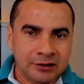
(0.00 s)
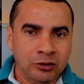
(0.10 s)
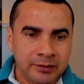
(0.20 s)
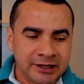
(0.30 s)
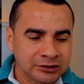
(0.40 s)

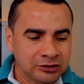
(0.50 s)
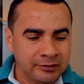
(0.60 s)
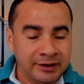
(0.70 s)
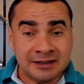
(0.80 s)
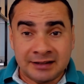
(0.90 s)

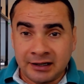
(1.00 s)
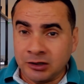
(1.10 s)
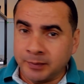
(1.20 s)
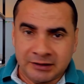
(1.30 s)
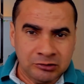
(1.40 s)
obrigatoriamente seguir
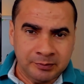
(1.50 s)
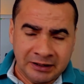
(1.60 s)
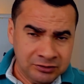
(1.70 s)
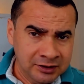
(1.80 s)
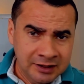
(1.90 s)
o passo a
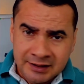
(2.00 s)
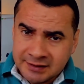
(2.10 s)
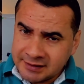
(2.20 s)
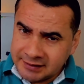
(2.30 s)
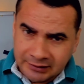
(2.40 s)
passo.
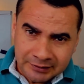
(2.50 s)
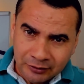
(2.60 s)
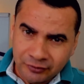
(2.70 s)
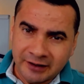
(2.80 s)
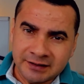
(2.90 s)
Senão,
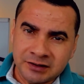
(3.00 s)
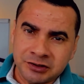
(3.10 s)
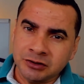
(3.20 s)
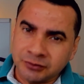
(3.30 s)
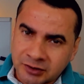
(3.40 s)
não faz
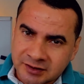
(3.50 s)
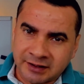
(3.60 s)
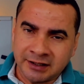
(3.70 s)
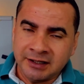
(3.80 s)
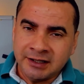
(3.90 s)
sentido
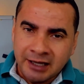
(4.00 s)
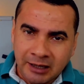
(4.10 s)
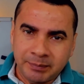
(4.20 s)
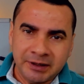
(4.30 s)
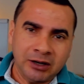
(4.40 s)
você
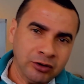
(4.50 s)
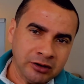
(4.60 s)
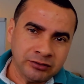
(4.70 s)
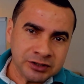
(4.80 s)
aplicar o que eu vou